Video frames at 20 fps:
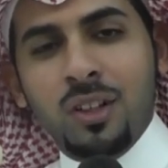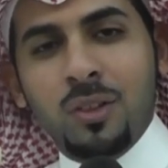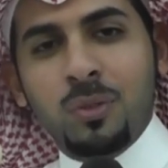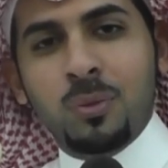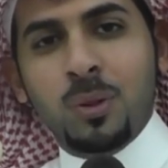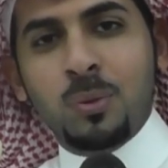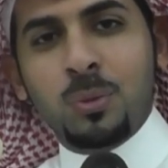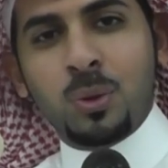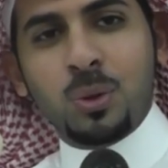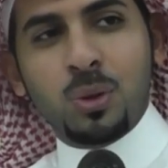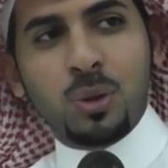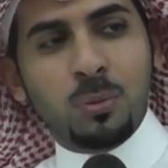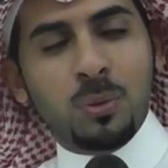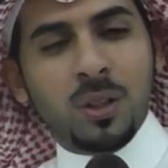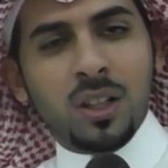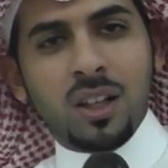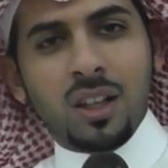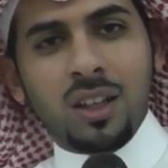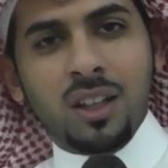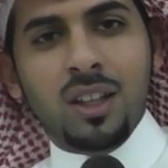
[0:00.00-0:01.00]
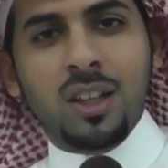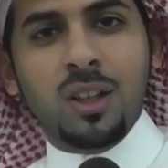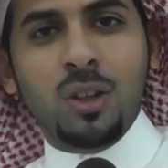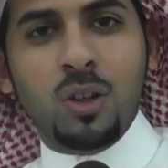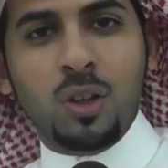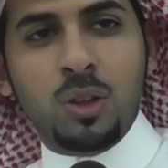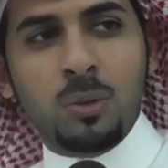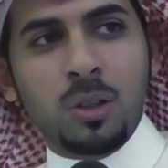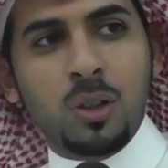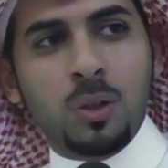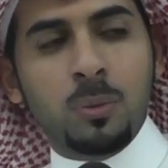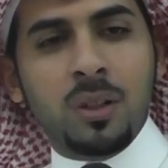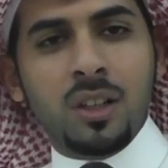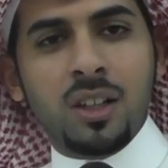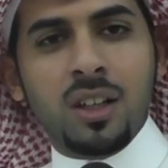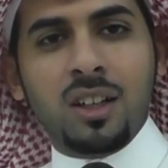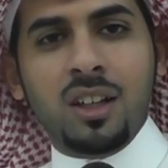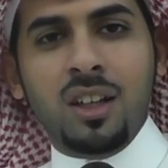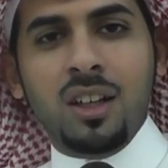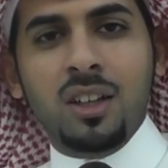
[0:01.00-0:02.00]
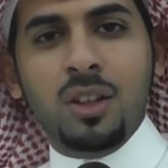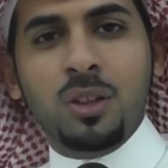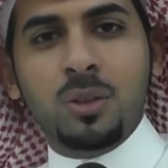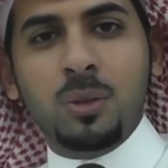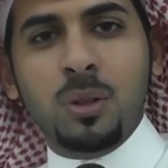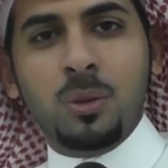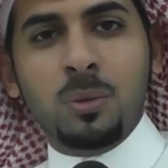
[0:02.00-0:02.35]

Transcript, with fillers: ألف مبروك بارك الله لكما وبارك عليكما